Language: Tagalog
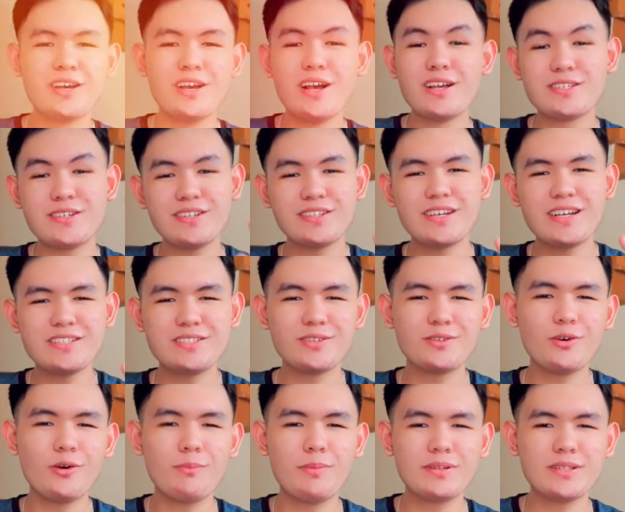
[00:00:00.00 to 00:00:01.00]
So, guys, so to
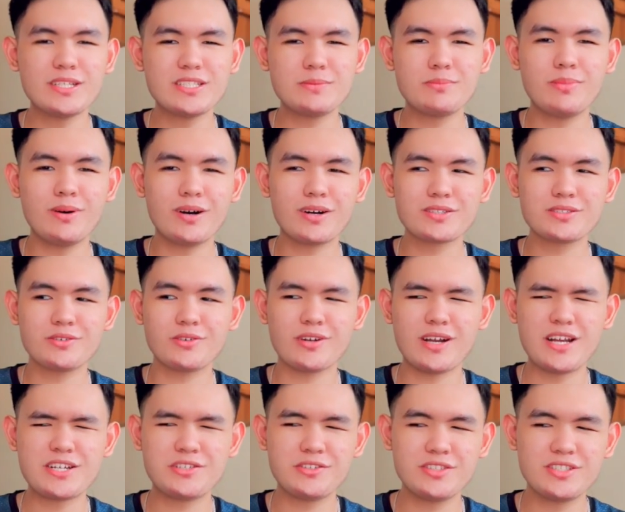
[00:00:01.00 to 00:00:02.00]
open this box, or
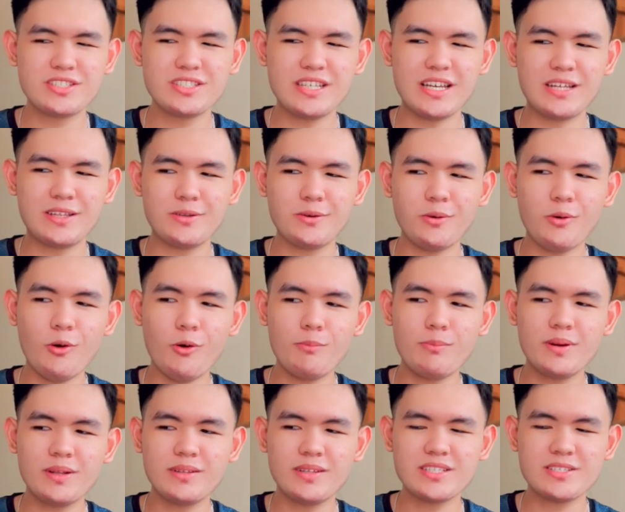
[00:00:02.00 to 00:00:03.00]
I should say to
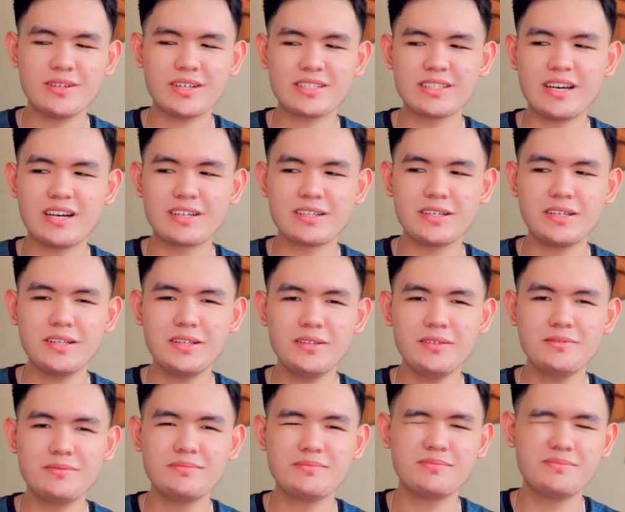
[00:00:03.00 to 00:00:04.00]
open this rectangle.
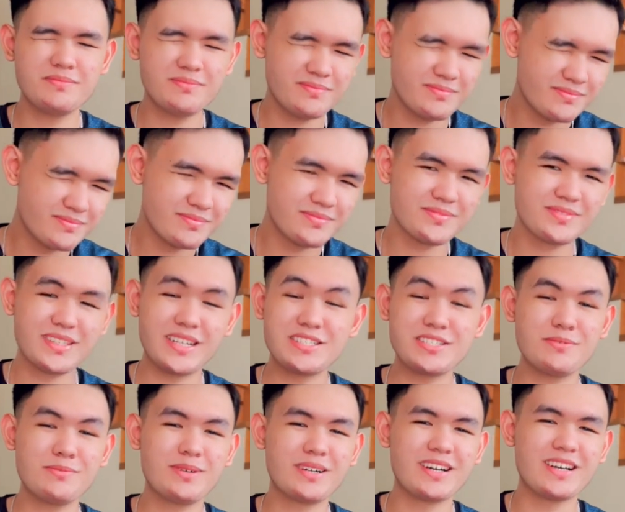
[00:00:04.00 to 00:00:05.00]
Gets
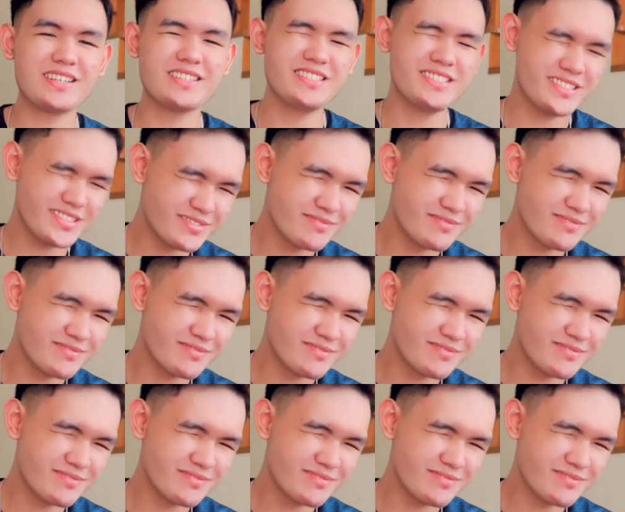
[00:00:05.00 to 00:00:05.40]
ba, guys?